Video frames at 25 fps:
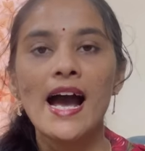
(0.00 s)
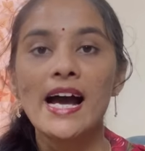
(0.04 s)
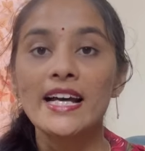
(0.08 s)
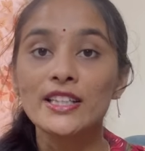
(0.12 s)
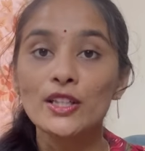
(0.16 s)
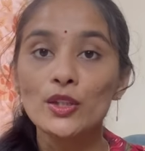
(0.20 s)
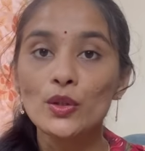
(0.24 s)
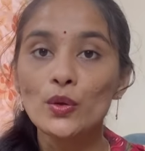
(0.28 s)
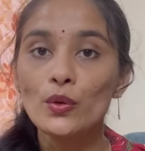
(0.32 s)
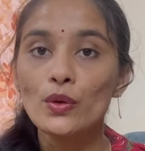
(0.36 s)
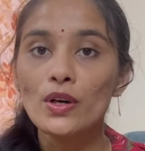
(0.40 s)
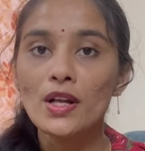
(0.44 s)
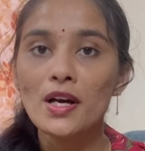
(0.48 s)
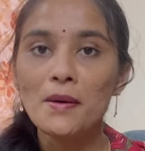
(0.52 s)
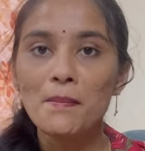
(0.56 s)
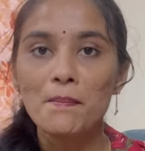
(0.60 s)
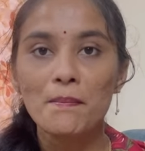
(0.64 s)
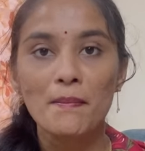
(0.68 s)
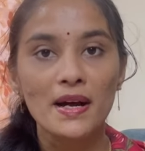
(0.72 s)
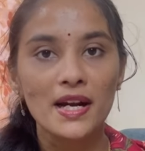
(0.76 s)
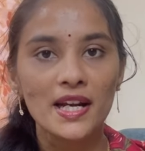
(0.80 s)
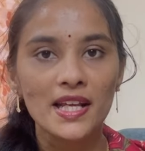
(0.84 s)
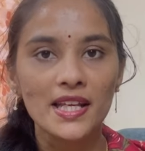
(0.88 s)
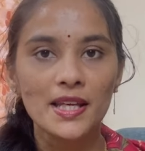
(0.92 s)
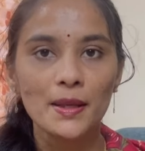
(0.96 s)
అది కూడా
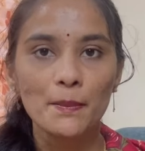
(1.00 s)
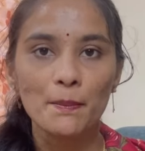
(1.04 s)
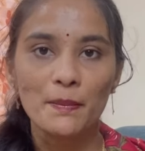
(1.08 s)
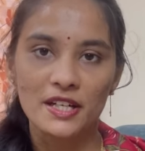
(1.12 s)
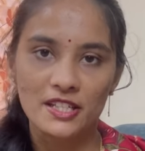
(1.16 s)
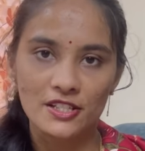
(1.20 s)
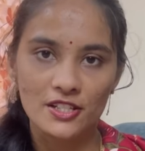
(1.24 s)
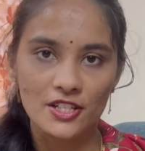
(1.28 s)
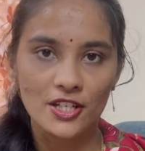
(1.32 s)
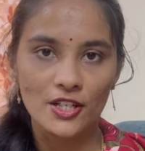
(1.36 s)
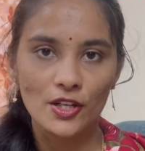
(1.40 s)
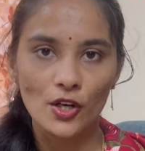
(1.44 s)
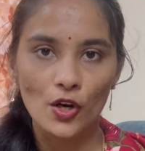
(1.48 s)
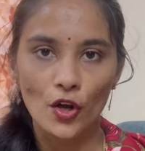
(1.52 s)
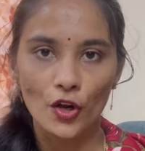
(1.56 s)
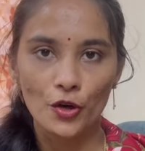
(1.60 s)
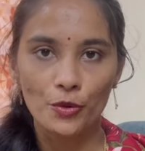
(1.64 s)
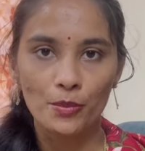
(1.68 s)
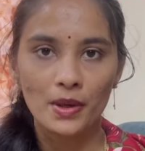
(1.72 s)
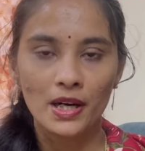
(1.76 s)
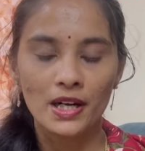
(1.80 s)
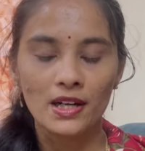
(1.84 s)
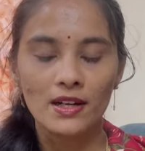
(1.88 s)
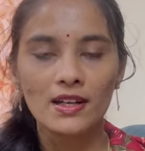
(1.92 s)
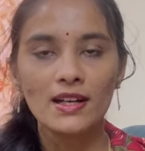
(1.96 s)
మనకి బడ్జెట్లో
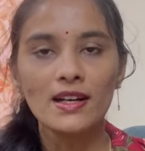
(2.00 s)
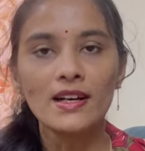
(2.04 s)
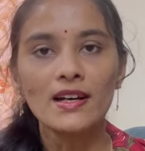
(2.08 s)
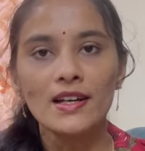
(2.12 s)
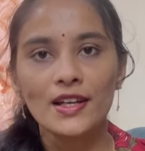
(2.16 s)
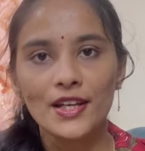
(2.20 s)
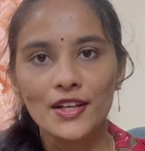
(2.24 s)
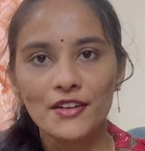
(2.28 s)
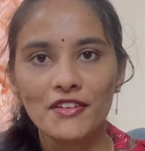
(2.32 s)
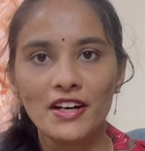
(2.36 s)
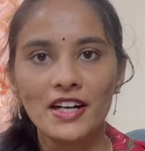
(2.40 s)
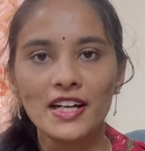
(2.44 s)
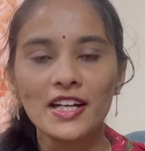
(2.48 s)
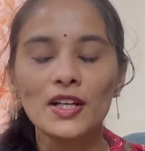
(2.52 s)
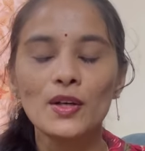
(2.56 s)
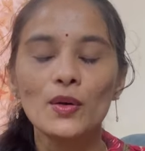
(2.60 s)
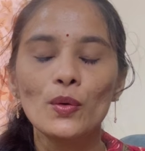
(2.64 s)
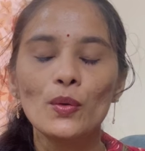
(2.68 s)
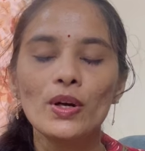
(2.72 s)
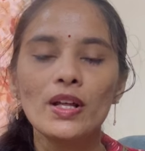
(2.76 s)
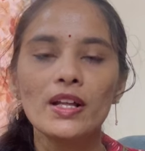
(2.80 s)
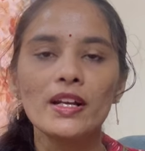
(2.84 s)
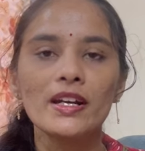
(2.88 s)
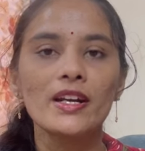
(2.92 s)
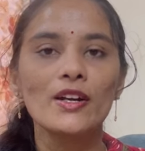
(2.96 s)
అనమాట ఇవన్నీ
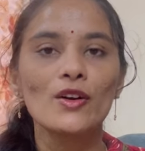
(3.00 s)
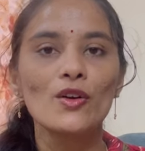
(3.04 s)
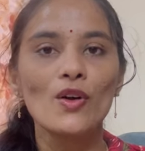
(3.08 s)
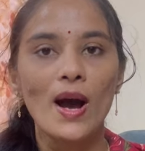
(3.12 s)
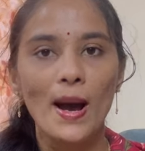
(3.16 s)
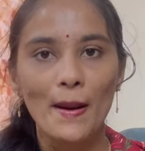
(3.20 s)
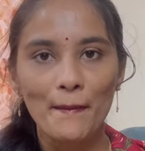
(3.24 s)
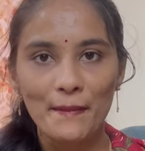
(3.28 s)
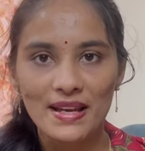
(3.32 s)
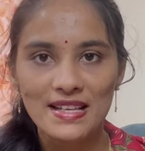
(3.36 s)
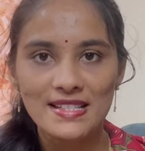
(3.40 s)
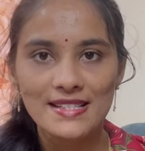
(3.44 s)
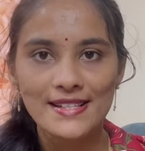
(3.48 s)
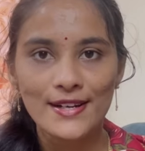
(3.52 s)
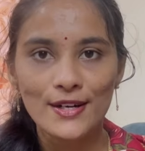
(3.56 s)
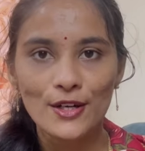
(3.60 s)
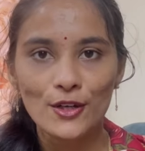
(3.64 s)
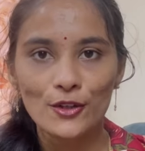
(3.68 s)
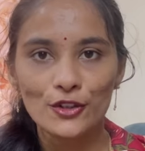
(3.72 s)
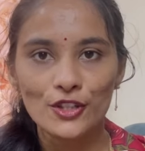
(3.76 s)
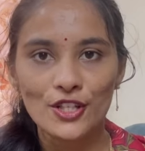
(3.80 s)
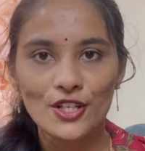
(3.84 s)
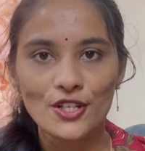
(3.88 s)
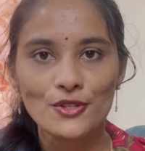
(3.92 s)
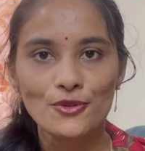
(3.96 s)
కూడా నేను
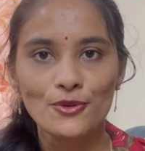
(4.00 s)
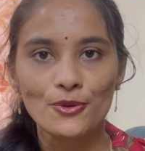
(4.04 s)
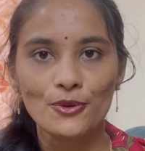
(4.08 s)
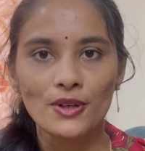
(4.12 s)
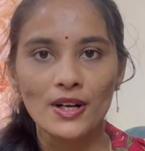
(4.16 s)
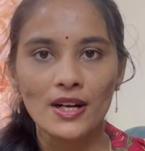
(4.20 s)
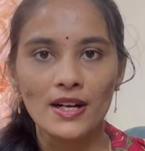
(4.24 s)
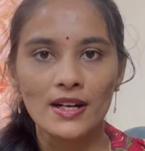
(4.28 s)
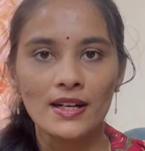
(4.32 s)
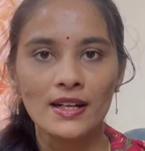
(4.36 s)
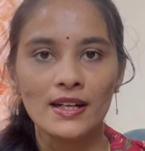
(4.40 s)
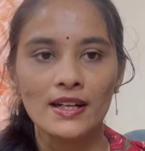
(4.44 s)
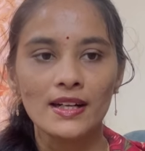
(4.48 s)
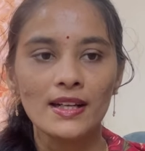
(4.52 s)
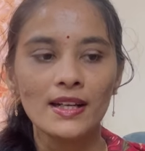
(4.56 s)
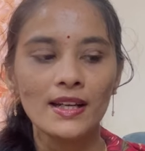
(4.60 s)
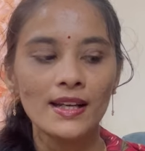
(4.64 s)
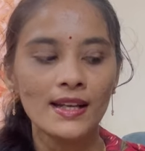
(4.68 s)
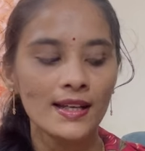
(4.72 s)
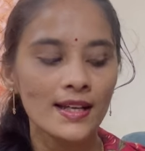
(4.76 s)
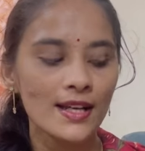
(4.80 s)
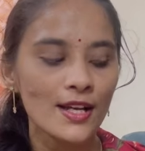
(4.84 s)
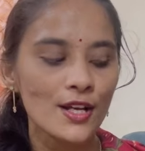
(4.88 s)
అమెజాన్లో తీసుకున్నానండి